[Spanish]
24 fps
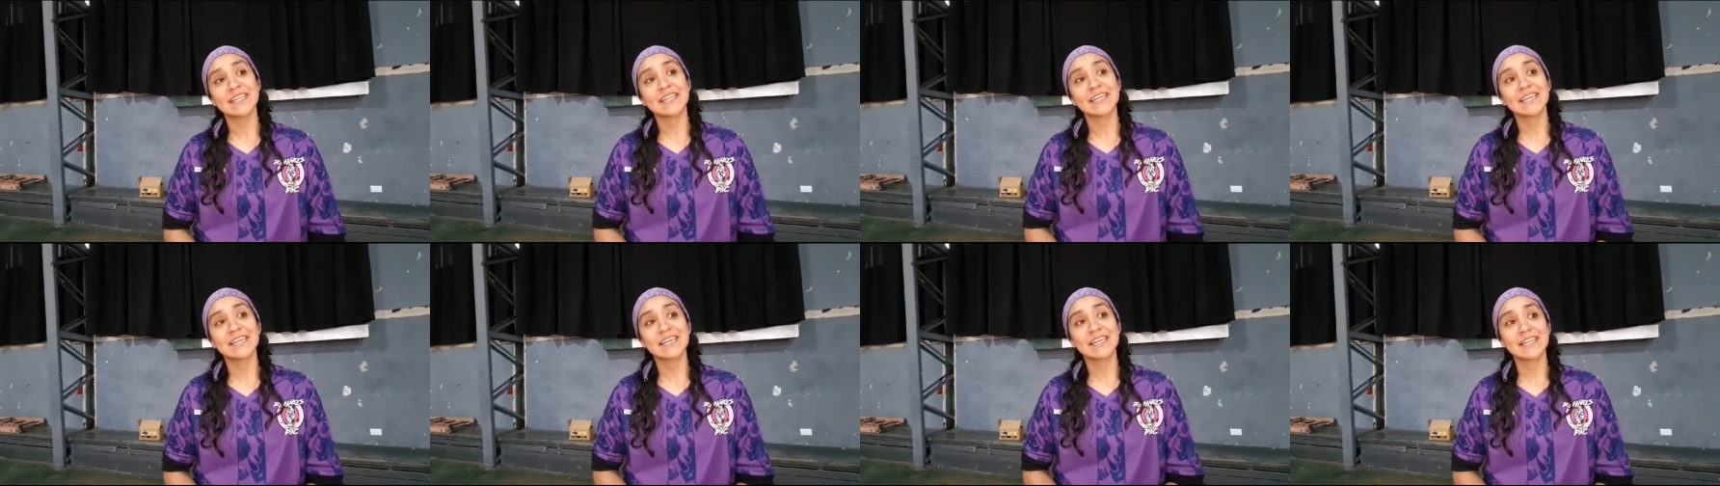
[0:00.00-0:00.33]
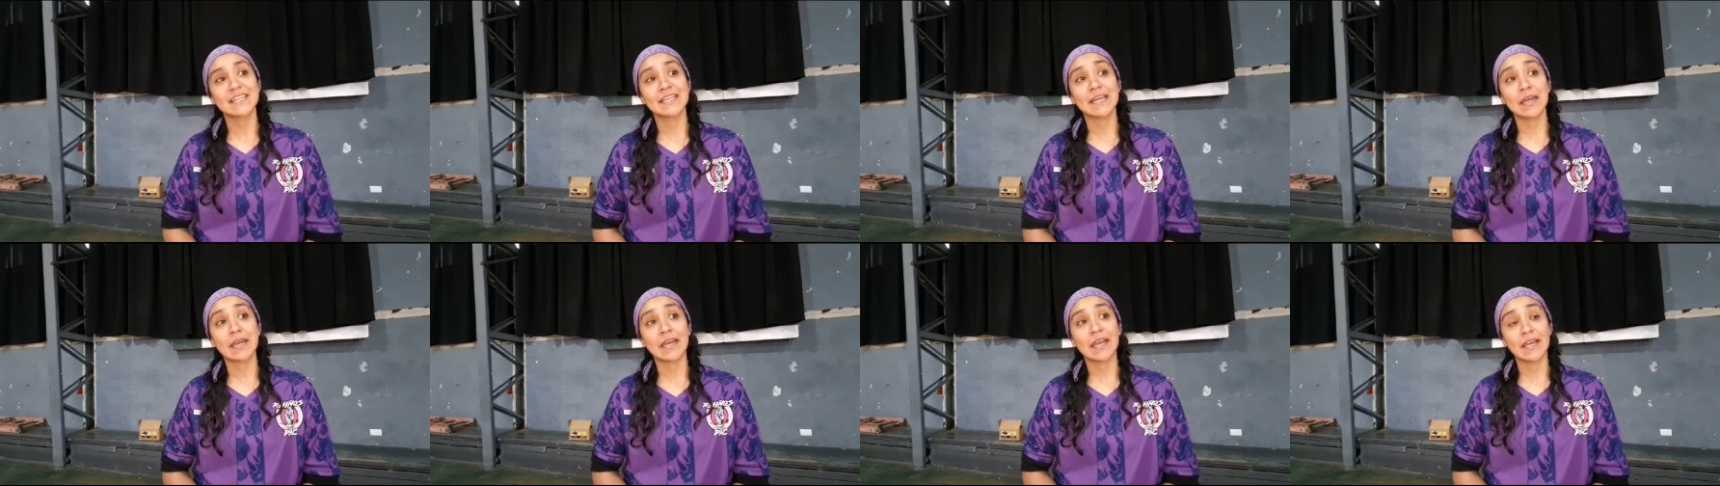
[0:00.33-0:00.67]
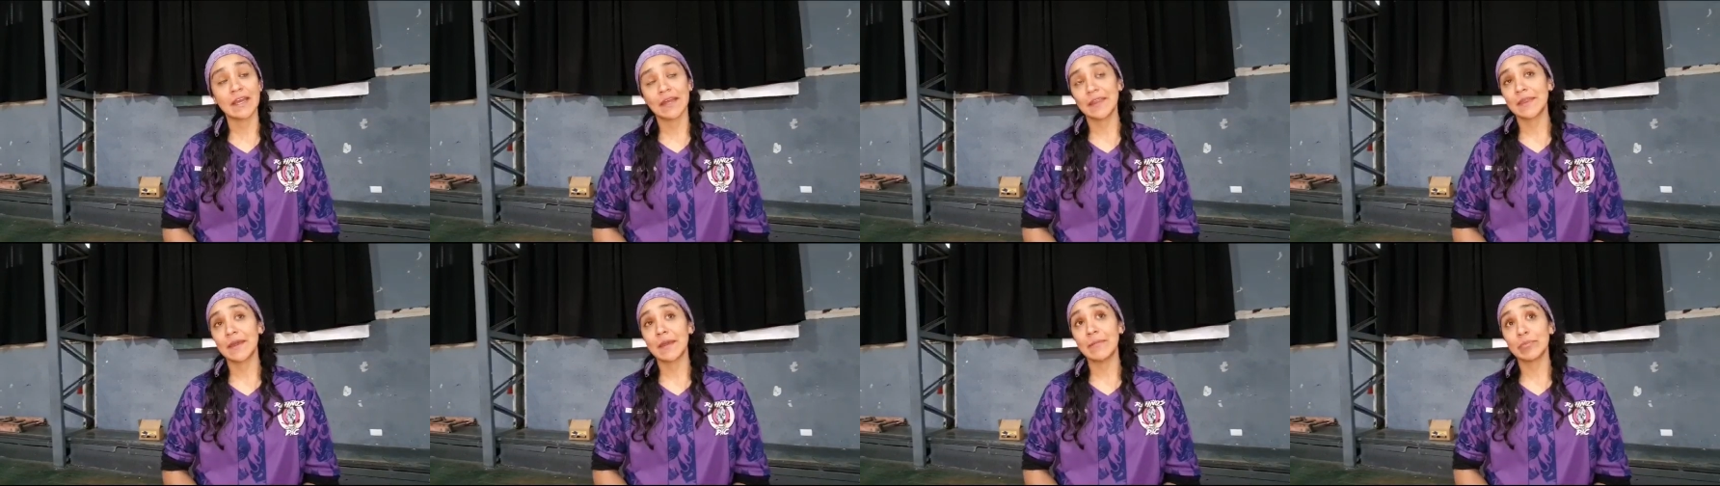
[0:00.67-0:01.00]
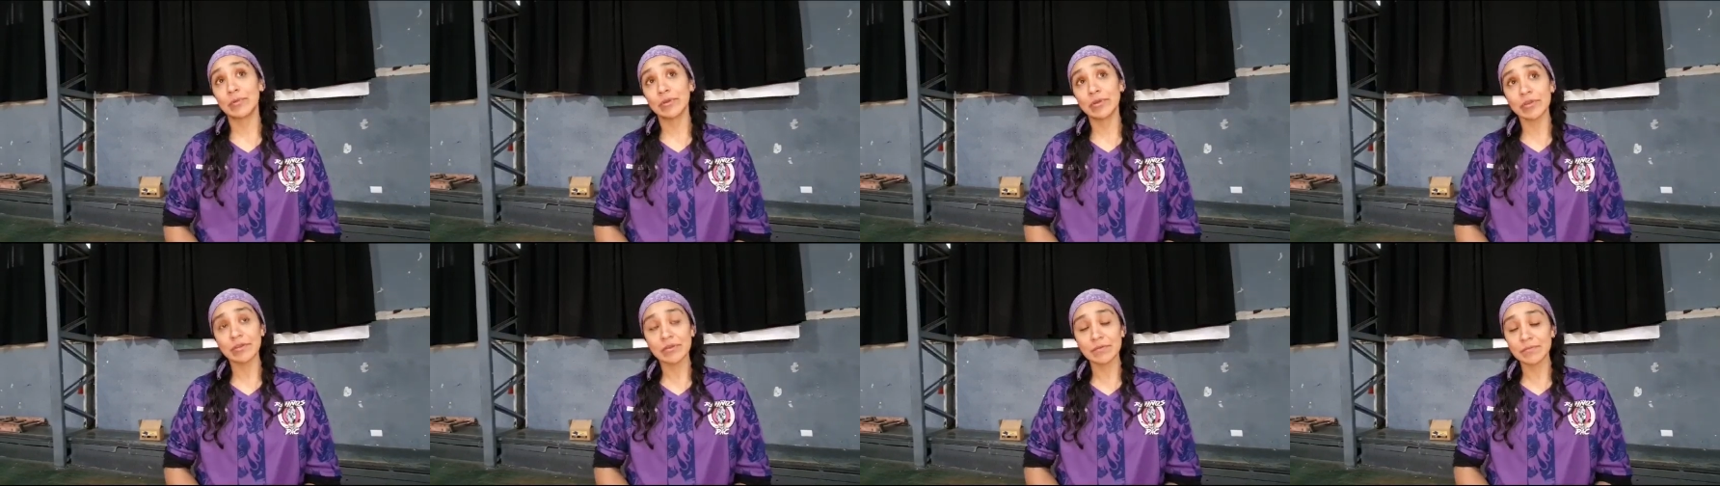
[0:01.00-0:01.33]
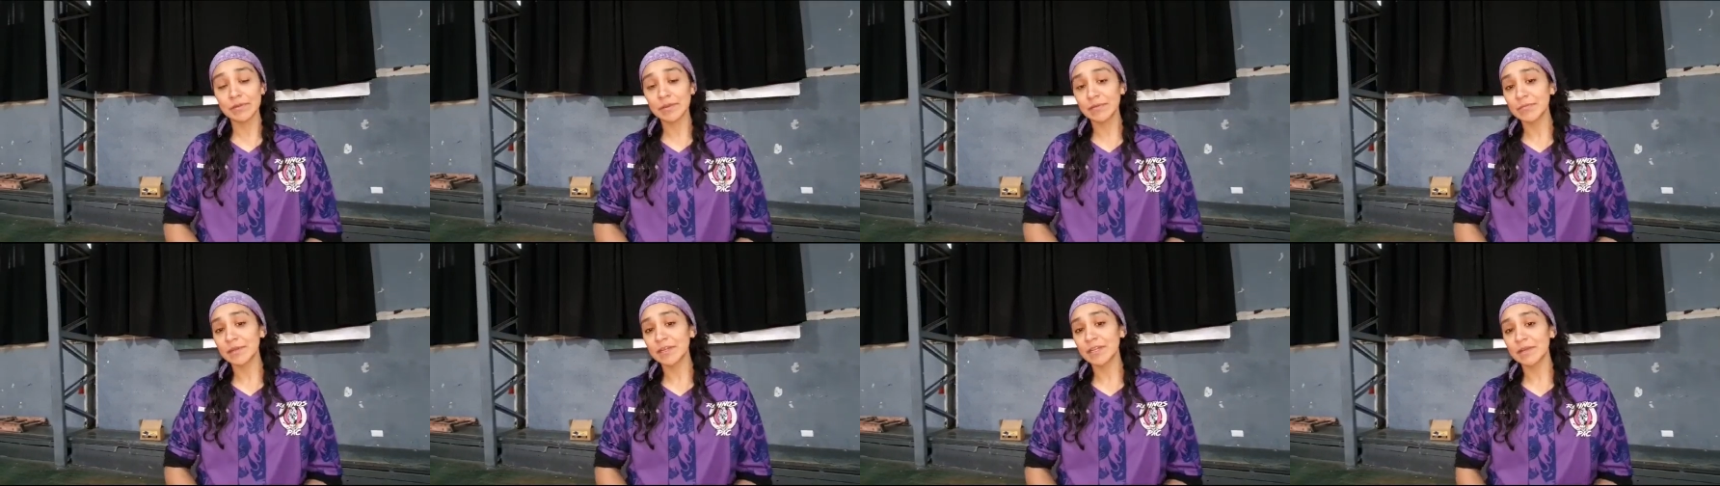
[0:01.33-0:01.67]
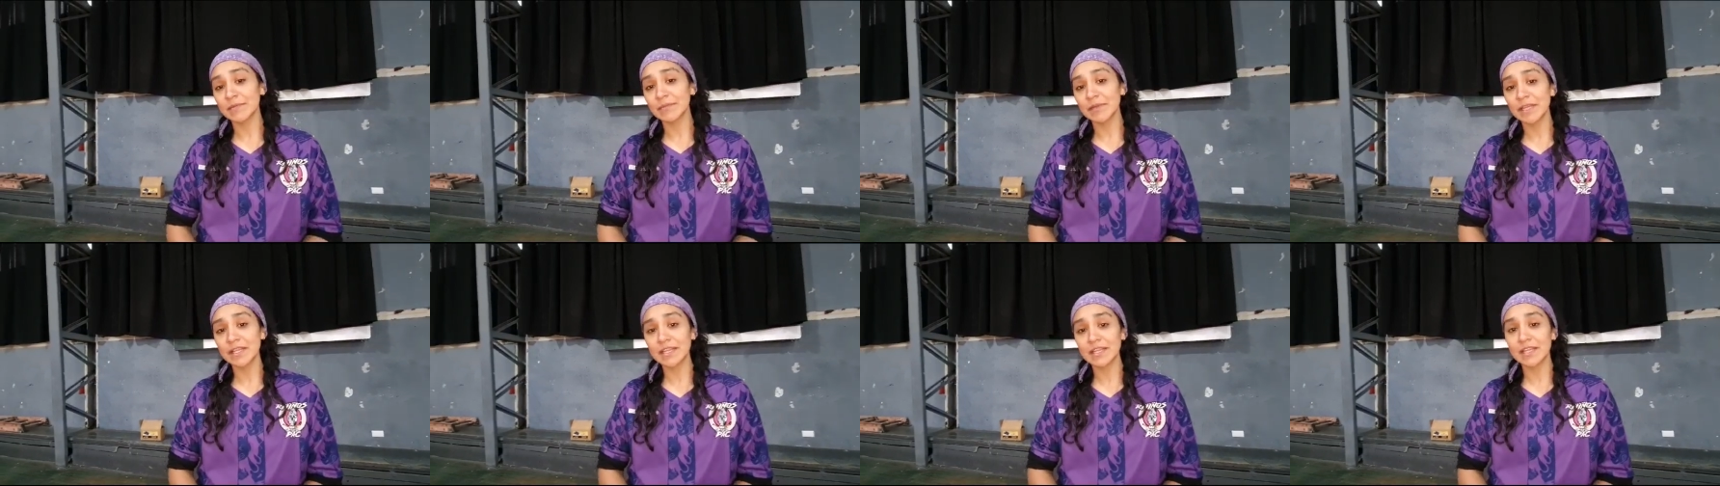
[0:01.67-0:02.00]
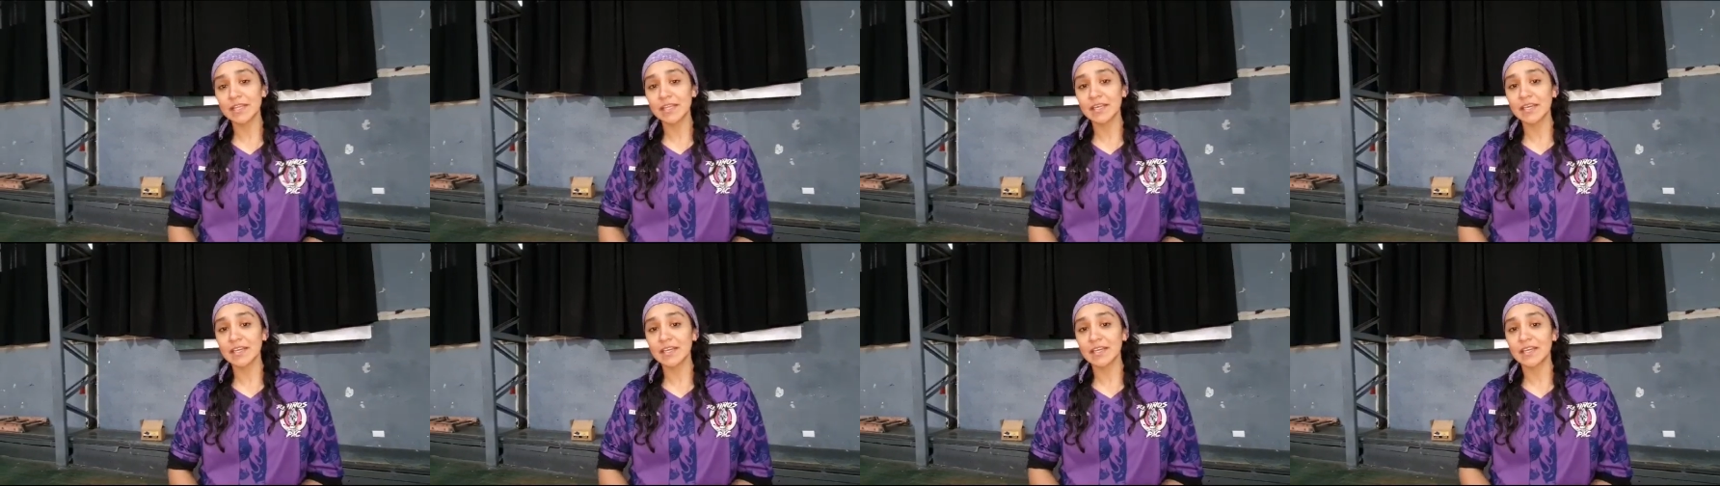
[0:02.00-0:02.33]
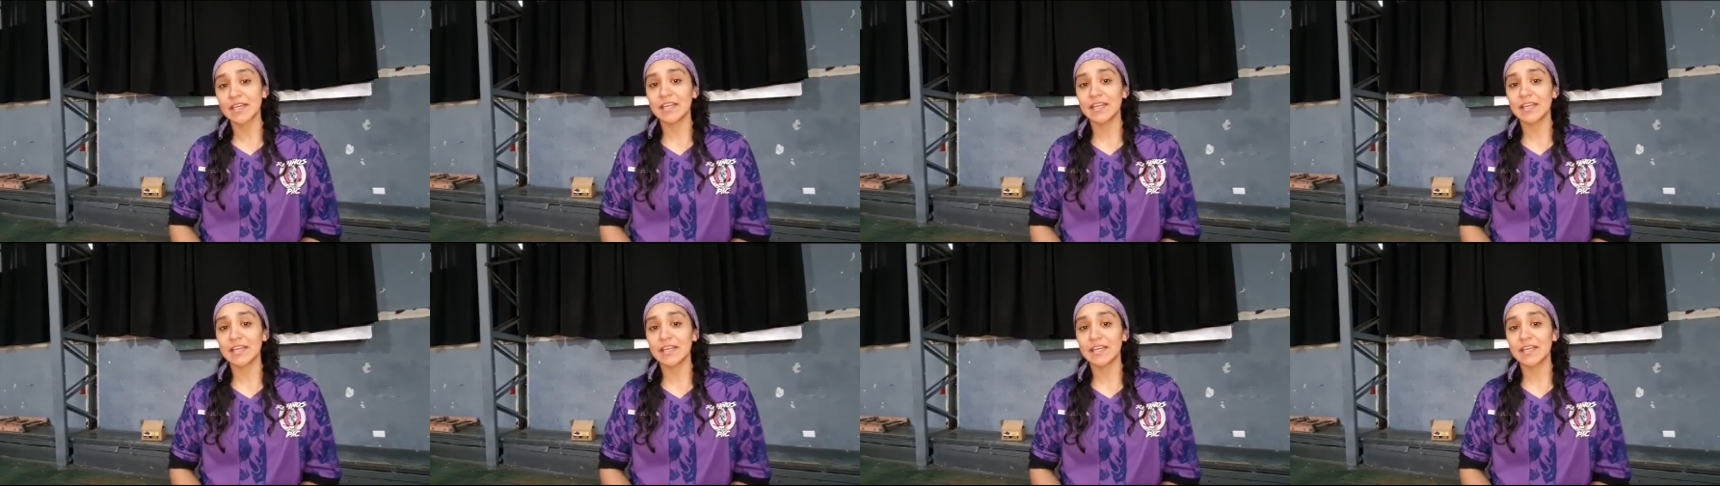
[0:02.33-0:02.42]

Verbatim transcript: de, apoyo primeramente,